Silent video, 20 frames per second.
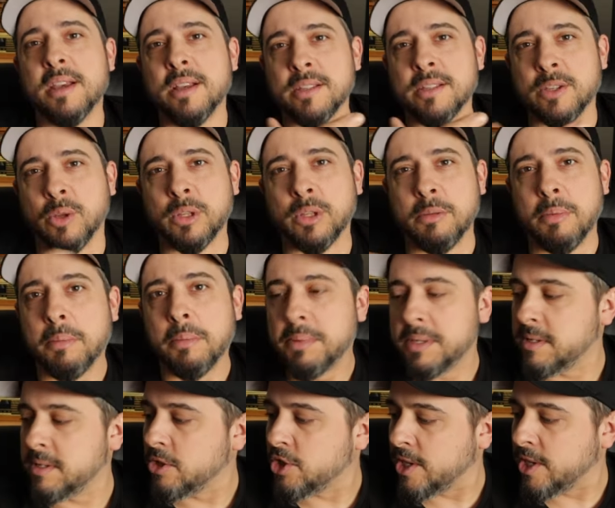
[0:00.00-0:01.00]
sollte man ein
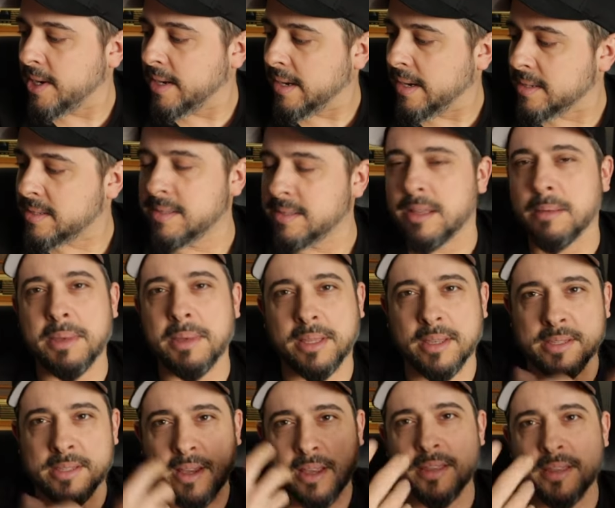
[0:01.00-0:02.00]
bisschen stehen lassen, damit
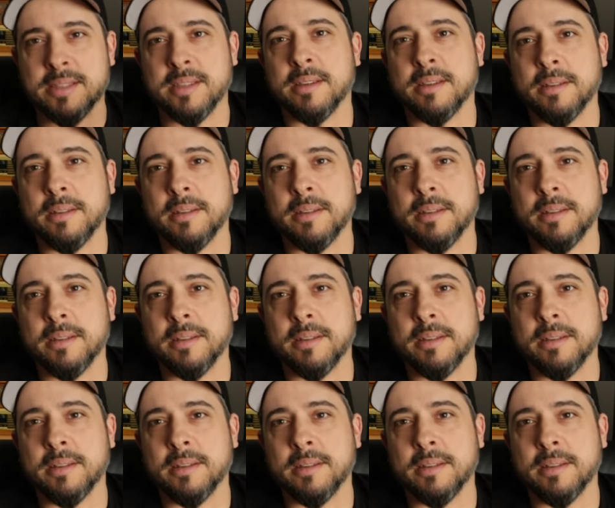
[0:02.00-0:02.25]
das Ganze